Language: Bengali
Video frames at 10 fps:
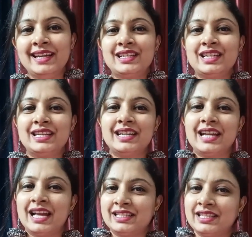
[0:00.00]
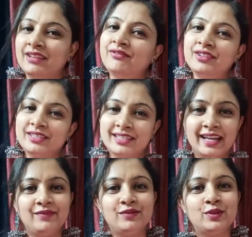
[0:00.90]
সেটার আজকের ফার্স্ট লাইভ
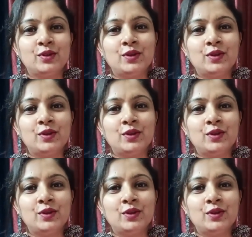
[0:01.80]
সো